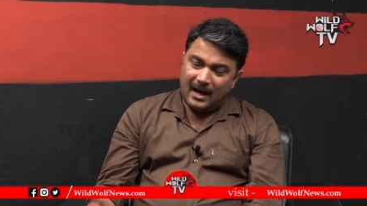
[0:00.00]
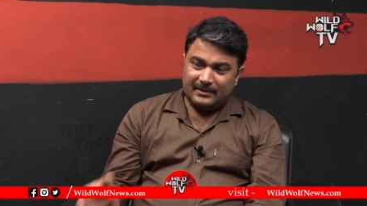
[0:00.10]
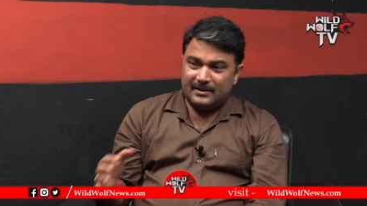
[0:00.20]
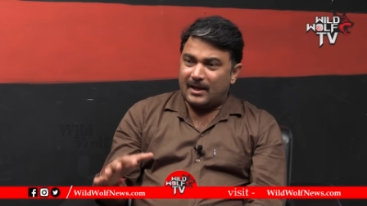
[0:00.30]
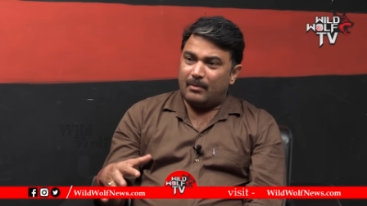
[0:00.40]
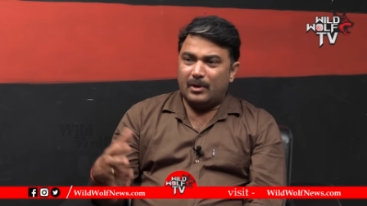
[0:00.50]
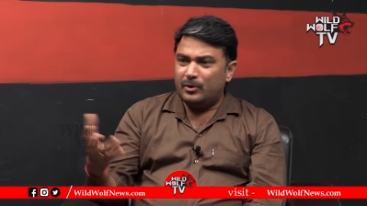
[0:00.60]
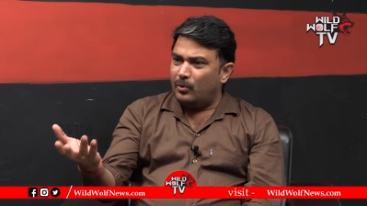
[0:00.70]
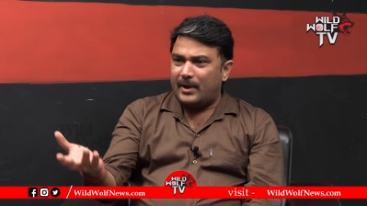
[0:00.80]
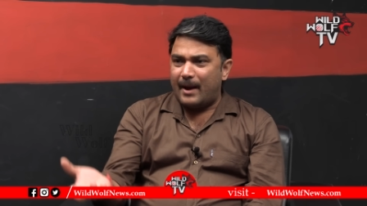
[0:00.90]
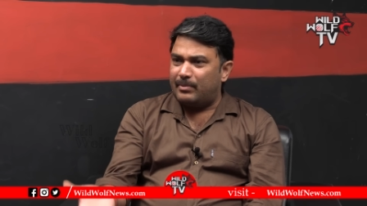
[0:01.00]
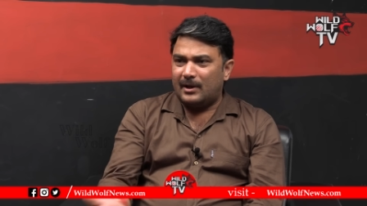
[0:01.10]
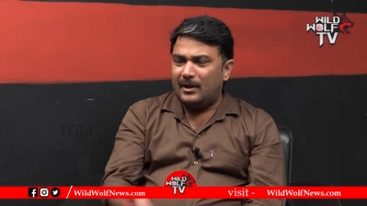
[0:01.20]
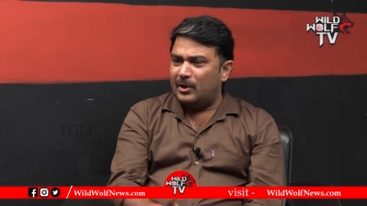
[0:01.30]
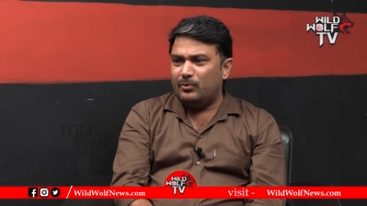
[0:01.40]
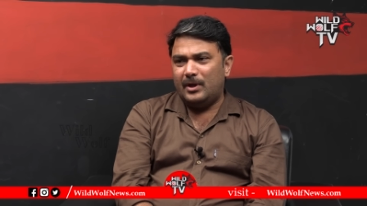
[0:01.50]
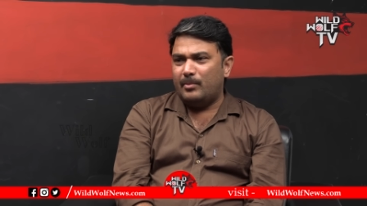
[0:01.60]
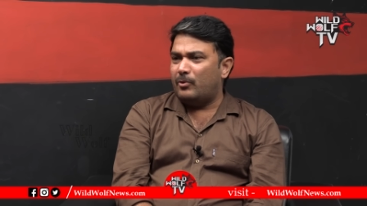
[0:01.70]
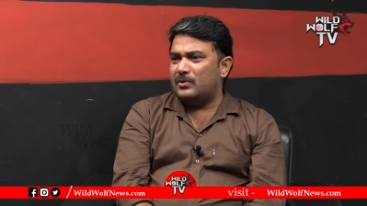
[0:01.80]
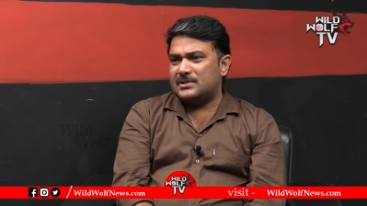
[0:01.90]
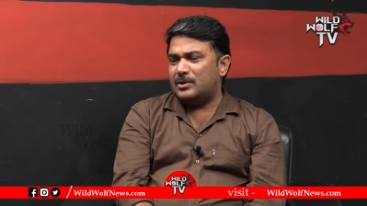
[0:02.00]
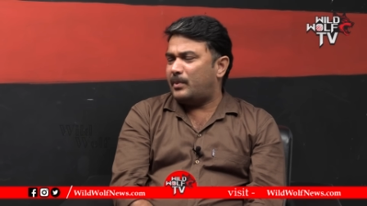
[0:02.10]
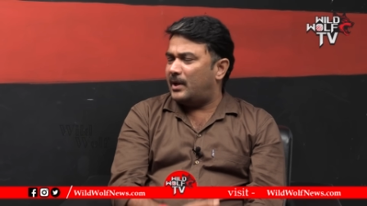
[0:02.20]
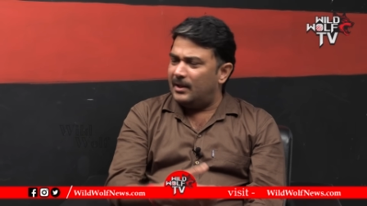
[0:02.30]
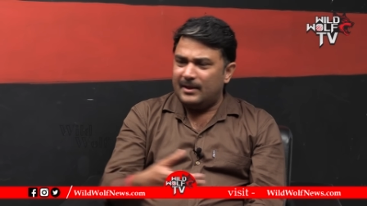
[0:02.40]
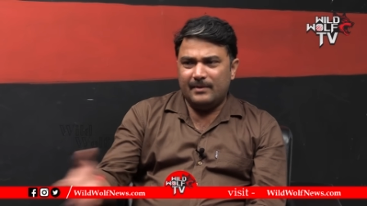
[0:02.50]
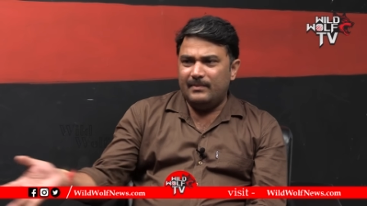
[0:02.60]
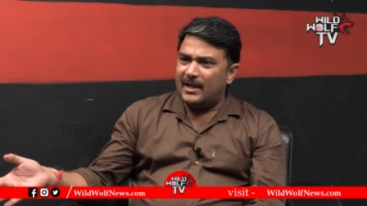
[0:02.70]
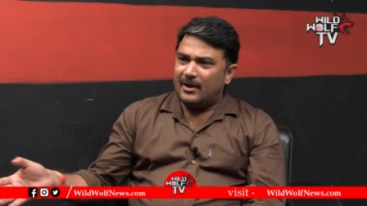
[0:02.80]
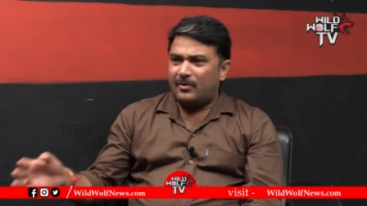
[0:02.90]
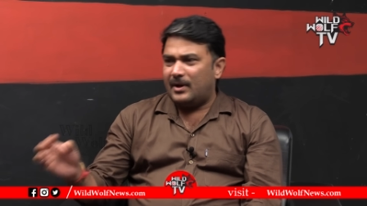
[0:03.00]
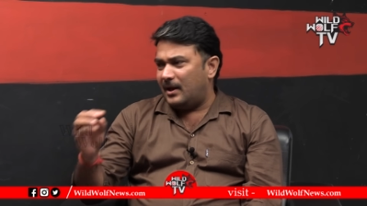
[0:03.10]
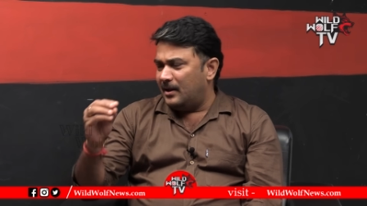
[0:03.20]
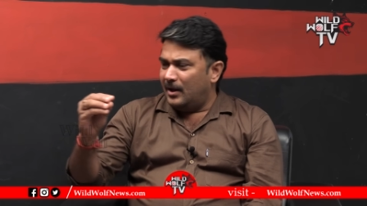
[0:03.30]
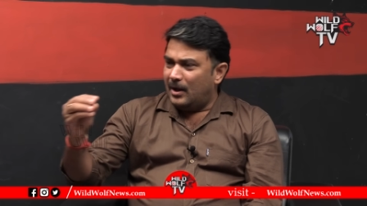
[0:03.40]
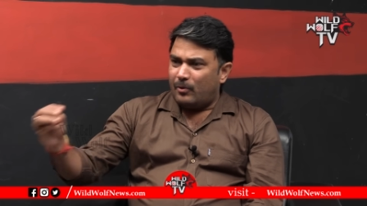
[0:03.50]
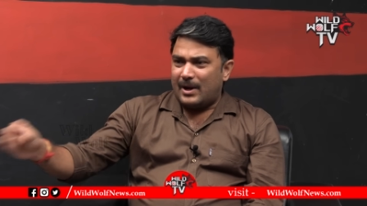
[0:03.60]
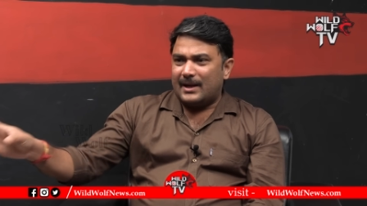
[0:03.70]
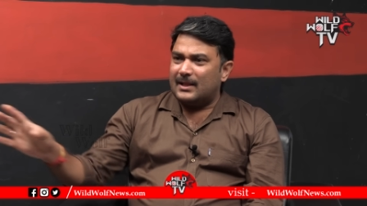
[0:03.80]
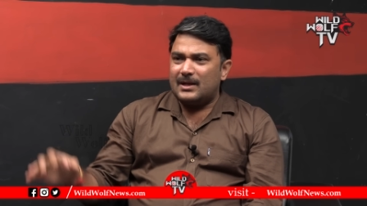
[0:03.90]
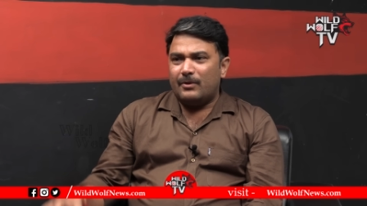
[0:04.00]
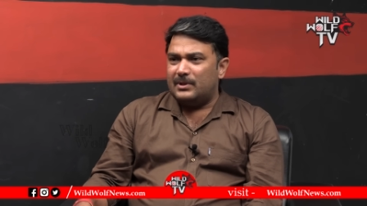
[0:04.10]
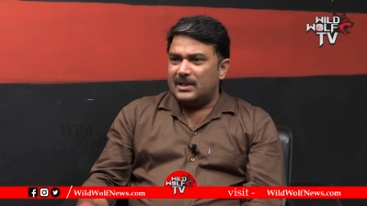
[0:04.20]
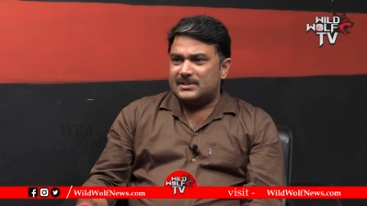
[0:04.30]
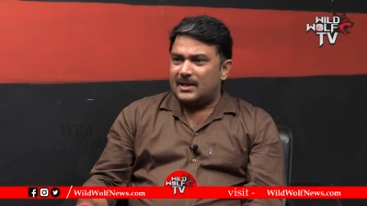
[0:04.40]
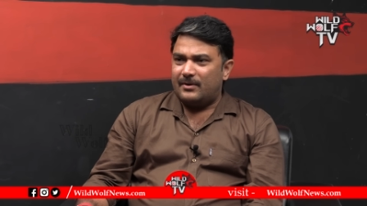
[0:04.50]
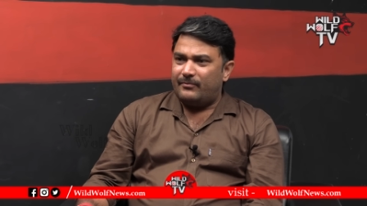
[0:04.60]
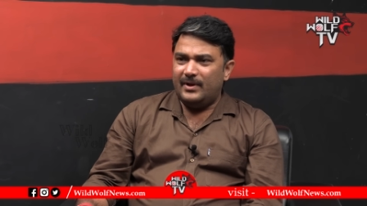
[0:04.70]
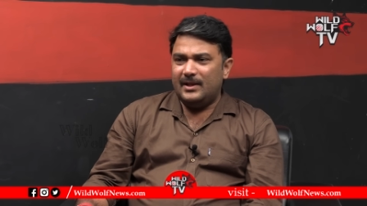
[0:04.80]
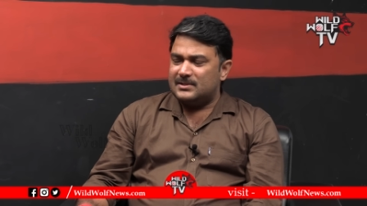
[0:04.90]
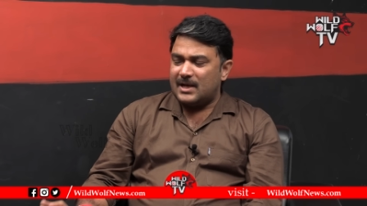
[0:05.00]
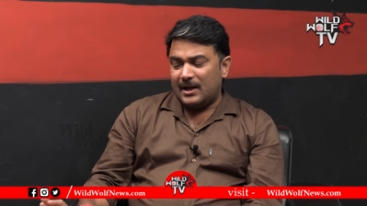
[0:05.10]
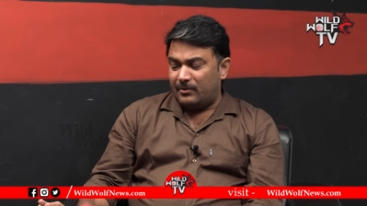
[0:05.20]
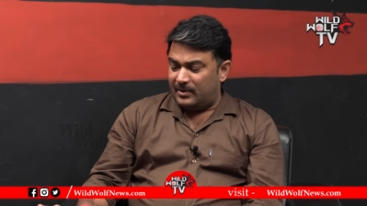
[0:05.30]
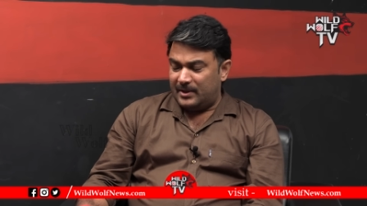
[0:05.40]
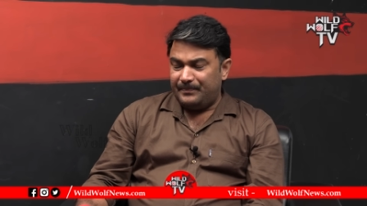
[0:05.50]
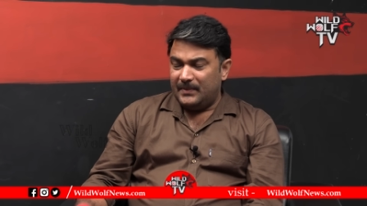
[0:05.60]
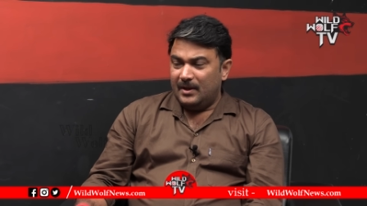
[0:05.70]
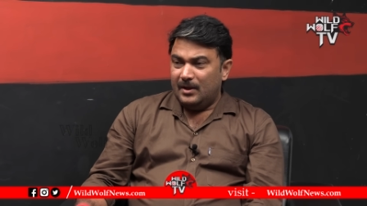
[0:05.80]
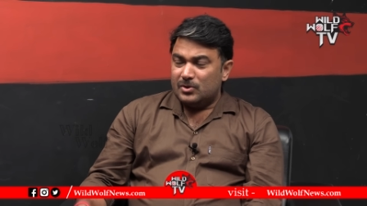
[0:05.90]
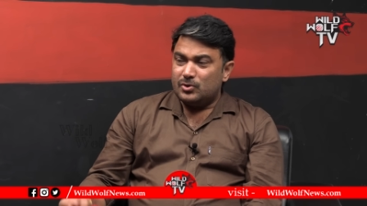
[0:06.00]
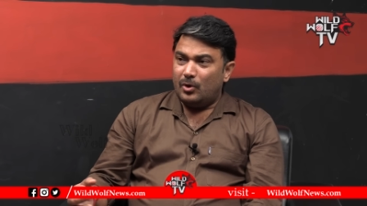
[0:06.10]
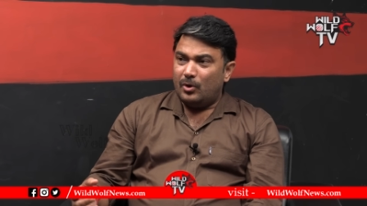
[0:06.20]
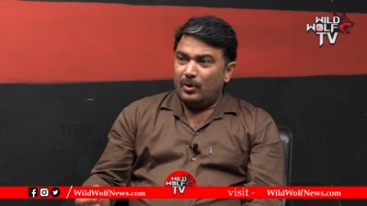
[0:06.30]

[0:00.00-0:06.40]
అందరికీ అవి ఎందుకు క్యాపిటల్ లేదు ఏ మౌలిక సదుపాయాలు ఏమీ లేకుండా ఒక అనాథలా వదిలేశారనే ఫీలింగ్ చాలా ఉంది సో